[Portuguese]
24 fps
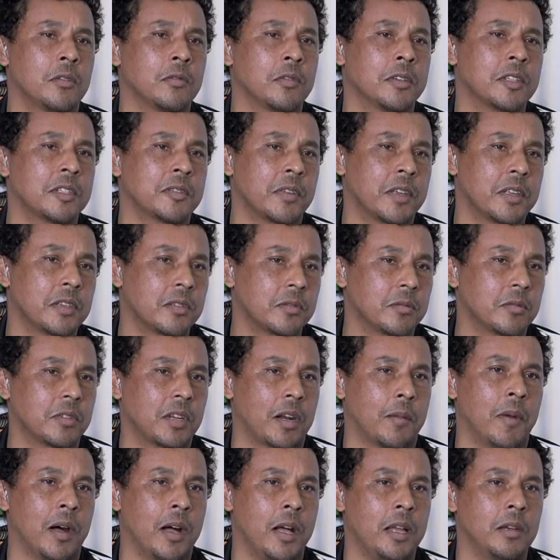algumas vezes no
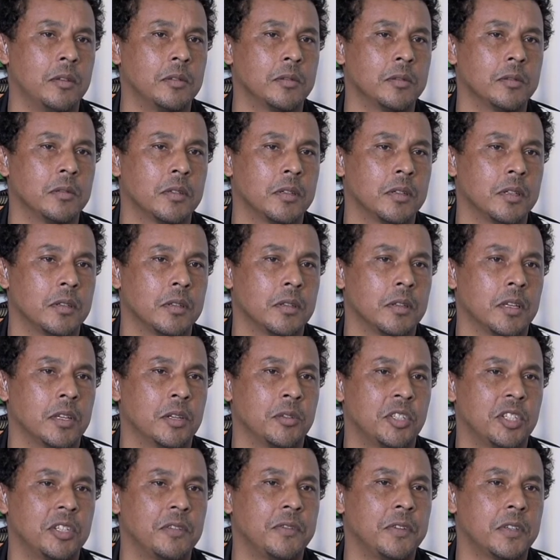trabalho, eu
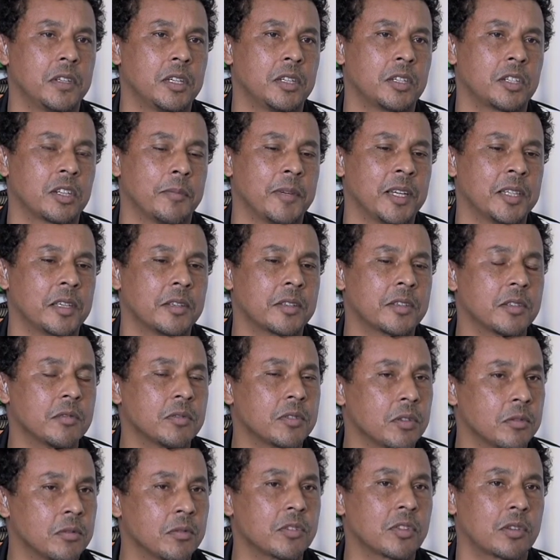tive que chamar a atenção
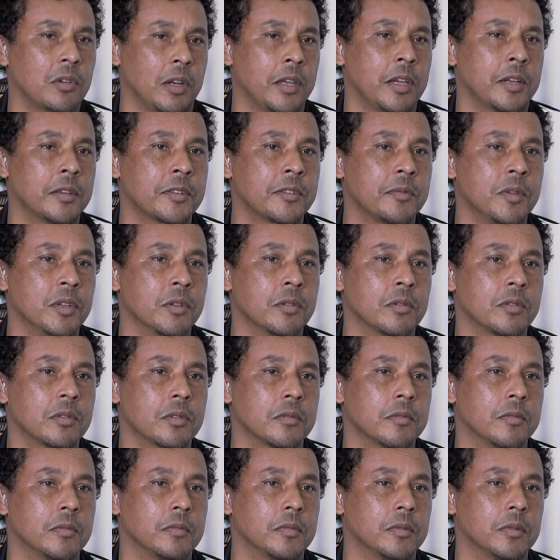de alguns colegas meus,
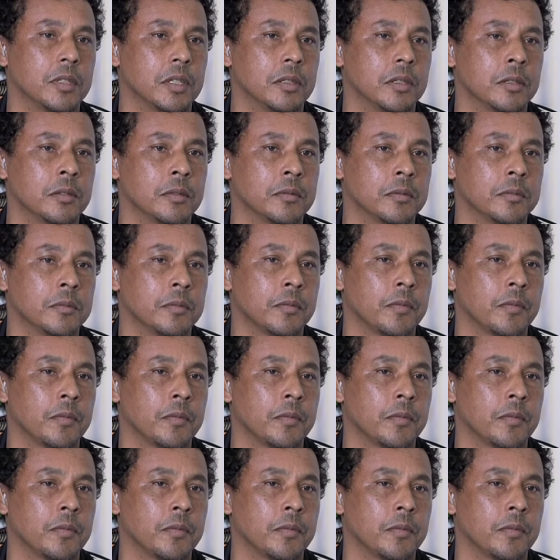entendeu?